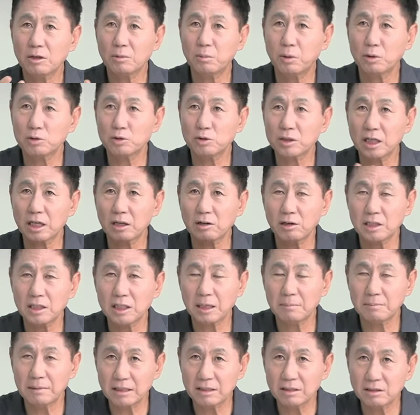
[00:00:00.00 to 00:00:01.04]
보도 자료까지
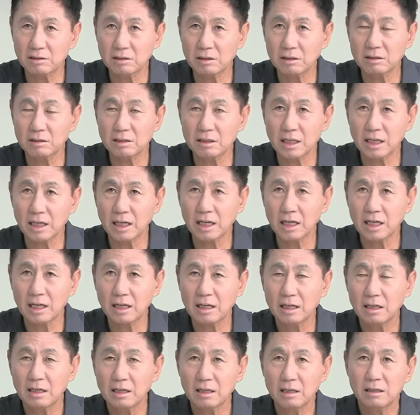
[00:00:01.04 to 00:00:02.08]
다 만들었는데
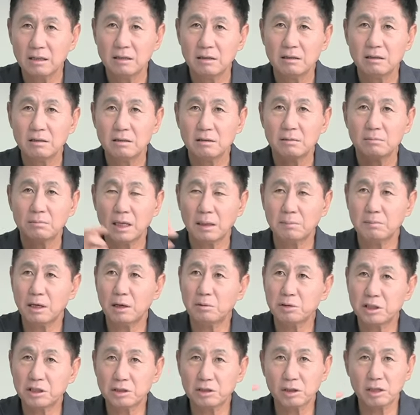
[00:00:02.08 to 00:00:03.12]
밤 아홉
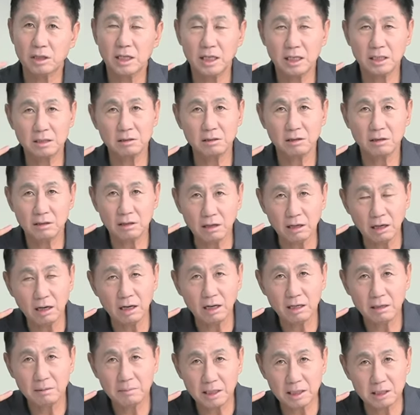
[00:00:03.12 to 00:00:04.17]
시 전화해서 야,
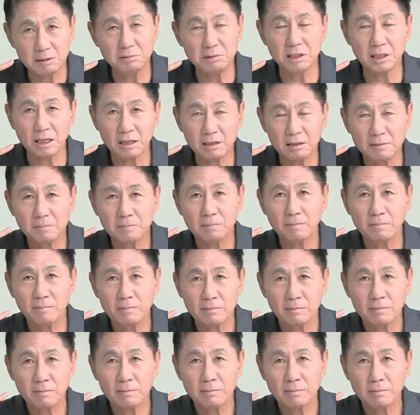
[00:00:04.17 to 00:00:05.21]
백 팀장
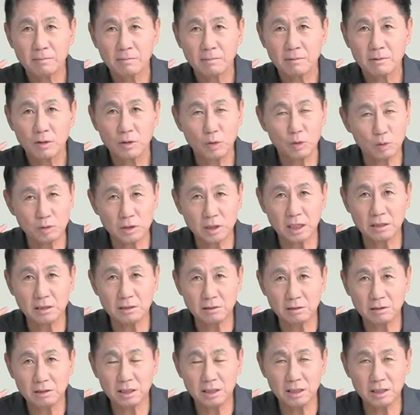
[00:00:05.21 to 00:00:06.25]

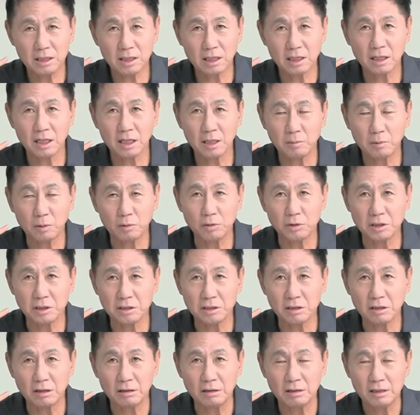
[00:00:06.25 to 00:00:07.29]
용산서 심각하게 보고
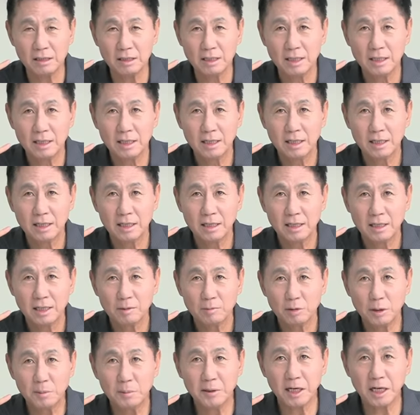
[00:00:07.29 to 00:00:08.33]
있어.
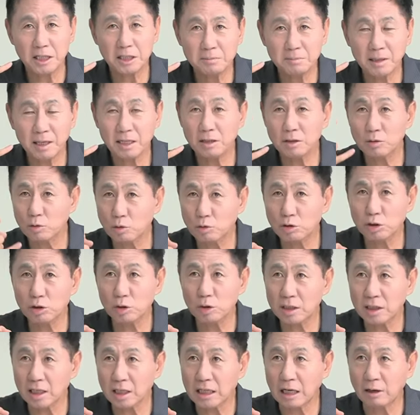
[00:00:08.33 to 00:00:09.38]
브리핑 하지 마. 이거
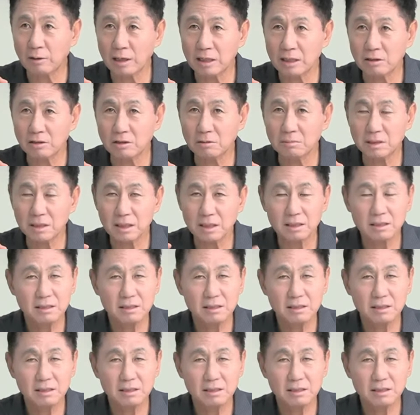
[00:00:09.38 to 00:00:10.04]
녹취록이 다 나와 있는 겁니다.